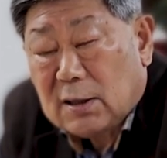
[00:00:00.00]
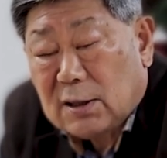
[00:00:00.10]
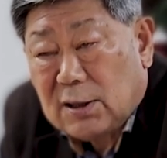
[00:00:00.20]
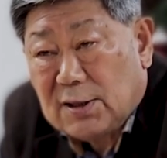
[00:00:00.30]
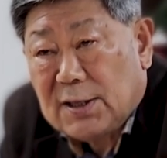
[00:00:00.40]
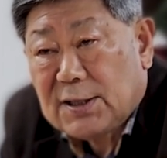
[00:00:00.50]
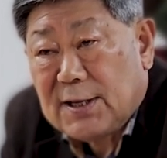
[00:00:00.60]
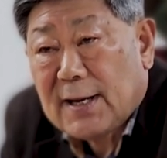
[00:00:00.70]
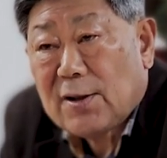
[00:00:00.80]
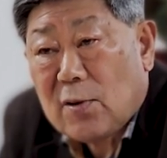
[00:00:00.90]
현재
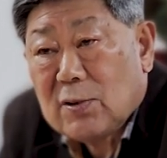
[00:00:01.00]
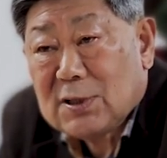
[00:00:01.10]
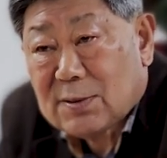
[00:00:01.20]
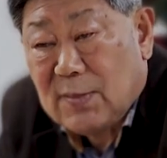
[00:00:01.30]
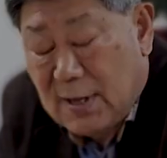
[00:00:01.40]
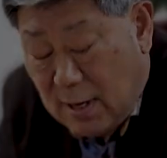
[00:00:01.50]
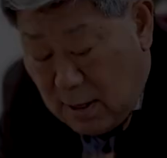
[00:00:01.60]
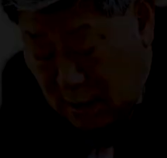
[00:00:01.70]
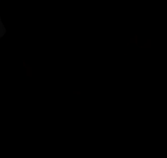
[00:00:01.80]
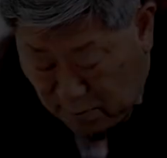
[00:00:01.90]
진행되고 있습니다.
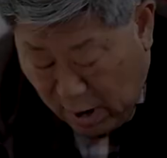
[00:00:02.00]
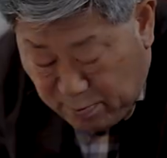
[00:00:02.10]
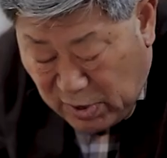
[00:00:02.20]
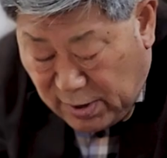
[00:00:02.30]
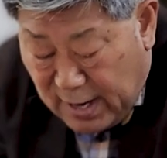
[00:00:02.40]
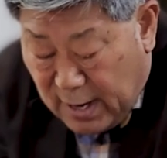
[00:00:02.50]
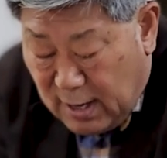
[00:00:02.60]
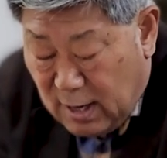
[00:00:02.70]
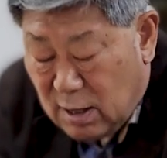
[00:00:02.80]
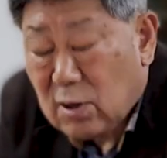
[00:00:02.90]

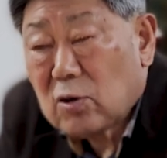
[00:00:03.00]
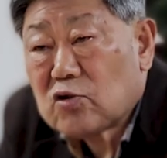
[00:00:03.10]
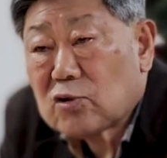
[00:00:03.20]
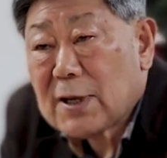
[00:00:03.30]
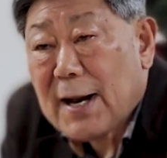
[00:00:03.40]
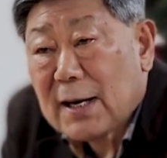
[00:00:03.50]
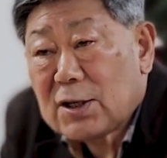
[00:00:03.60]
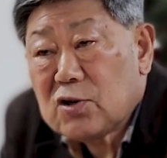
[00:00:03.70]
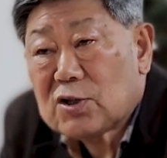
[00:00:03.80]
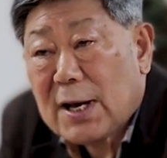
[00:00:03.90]
반면에 건축사나
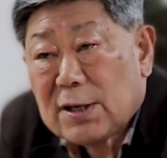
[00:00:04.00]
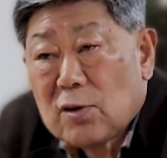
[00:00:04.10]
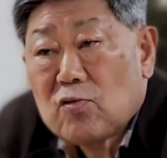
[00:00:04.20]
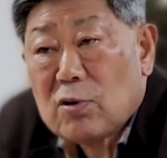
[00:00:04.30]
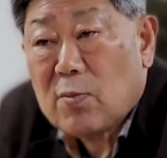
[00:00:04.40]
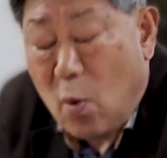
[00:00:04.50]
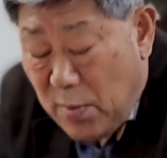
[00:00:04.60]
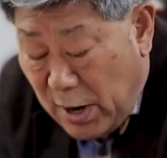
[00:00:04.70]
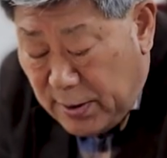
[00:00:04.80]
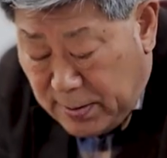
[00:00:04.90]
기술사의 경우를
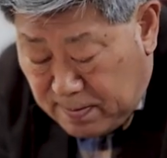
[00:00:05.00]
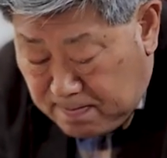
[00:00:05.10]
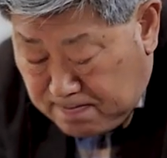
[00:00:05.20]
보면